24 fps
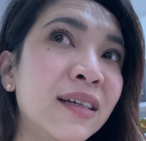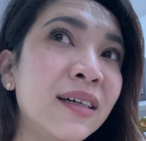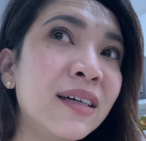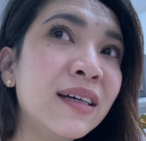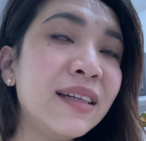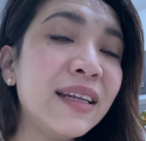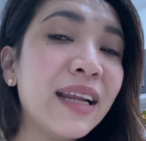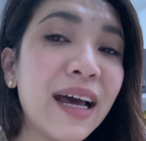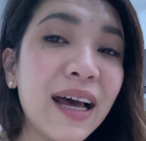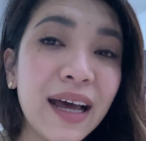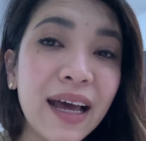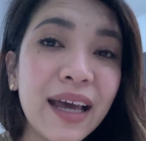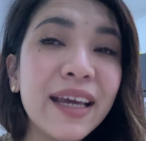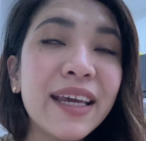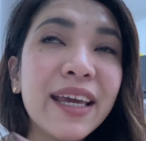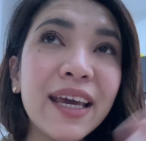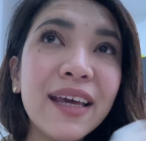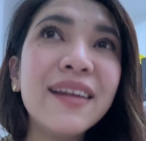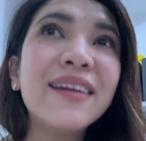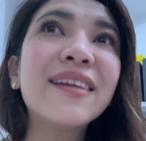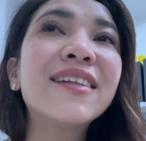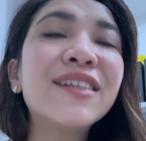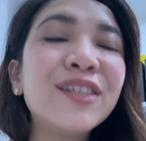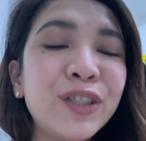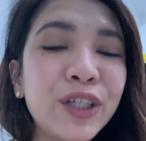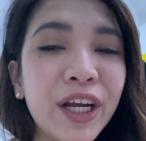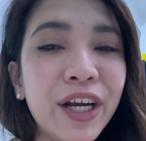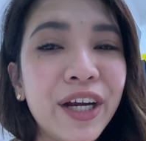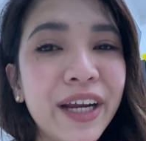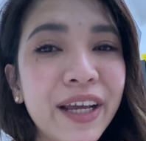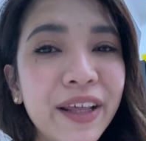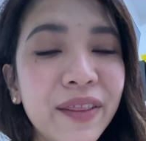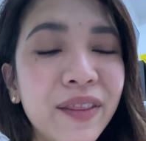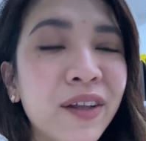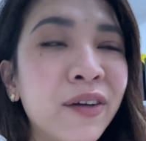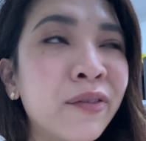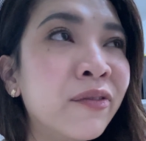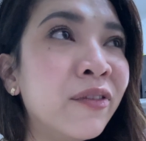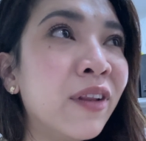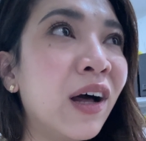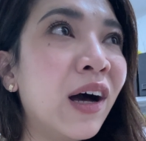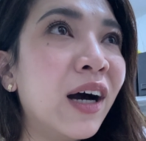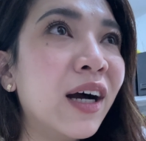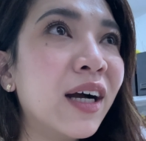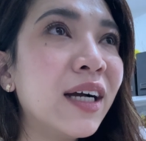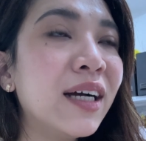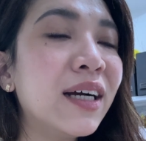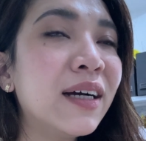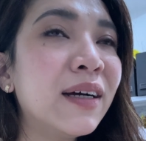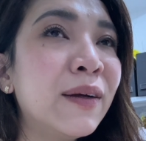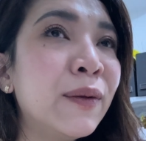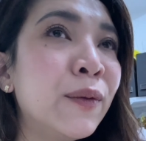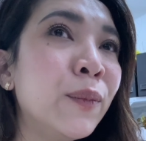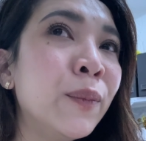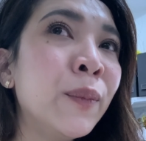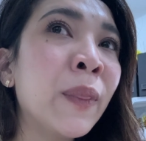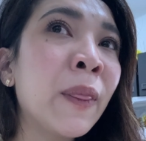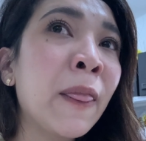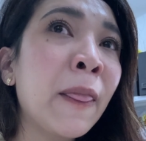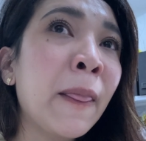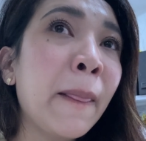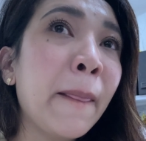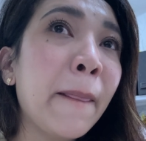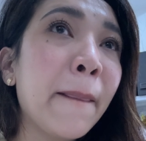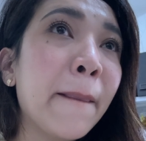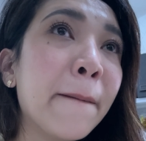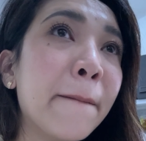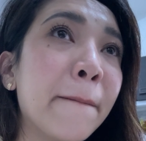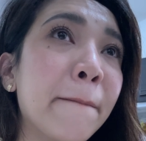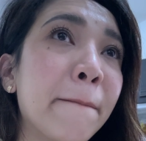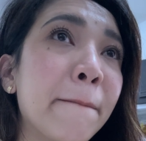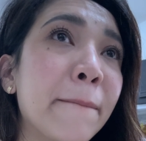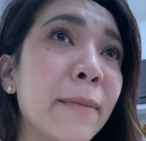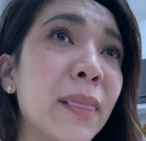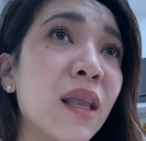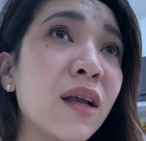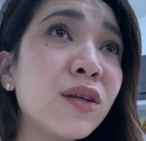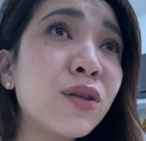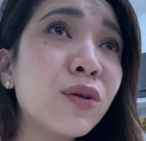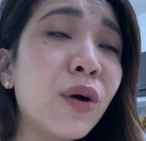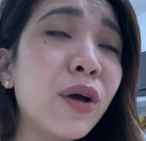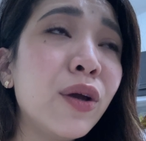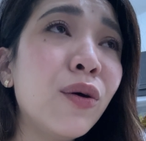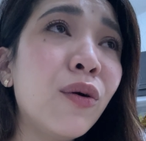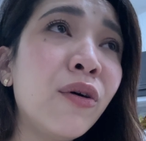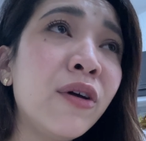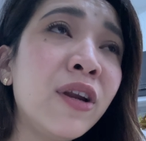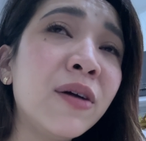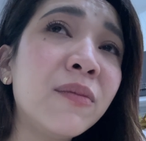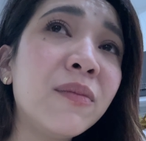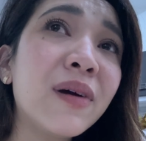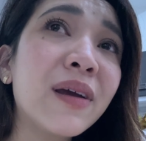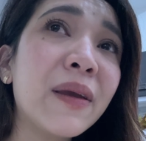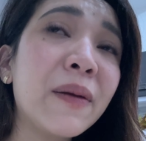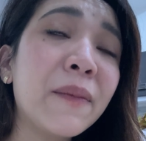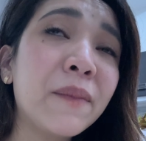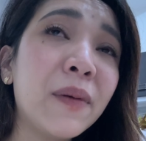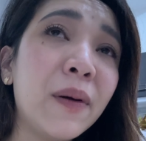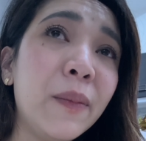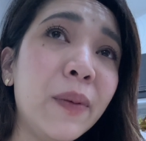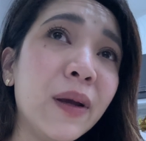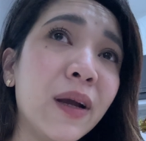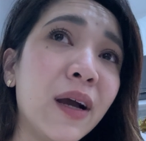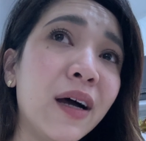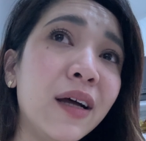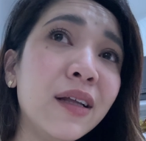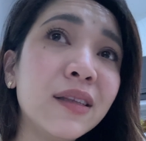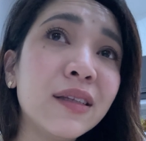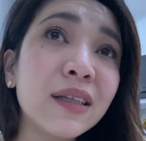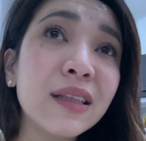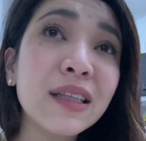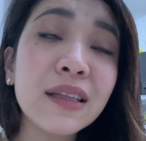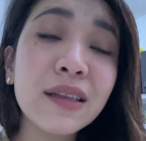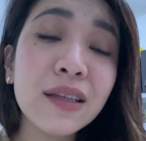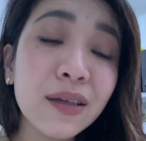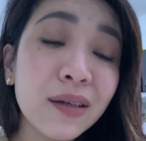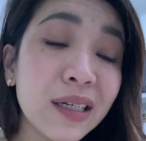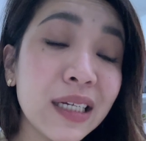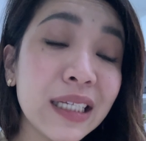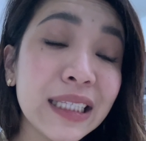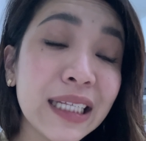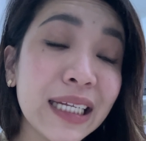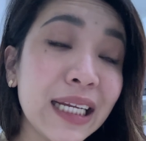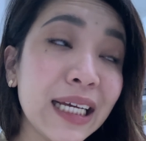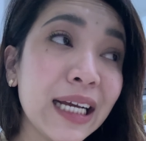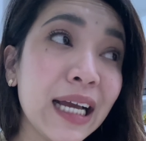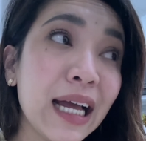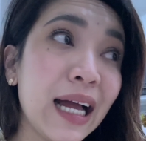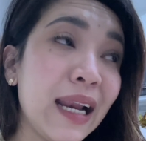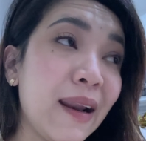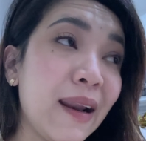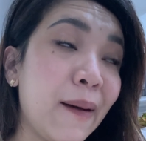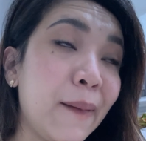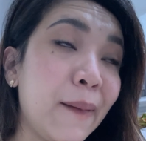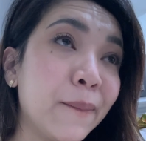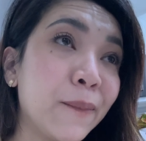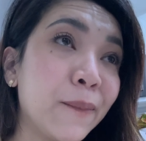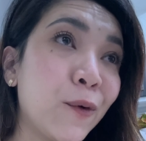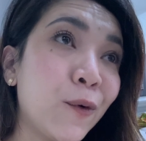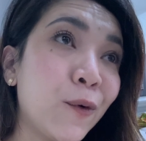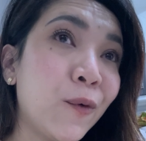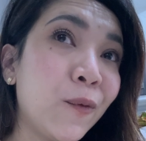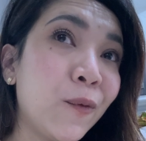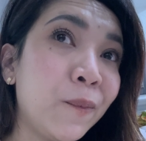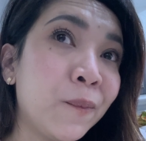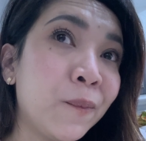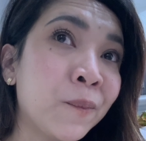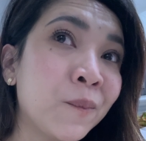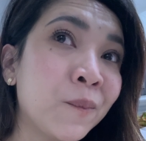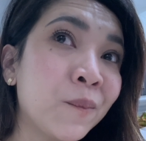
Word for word: na I can't share in the vlog. So, ayoko na maging pabigat. At hindi ko na talaga alam kung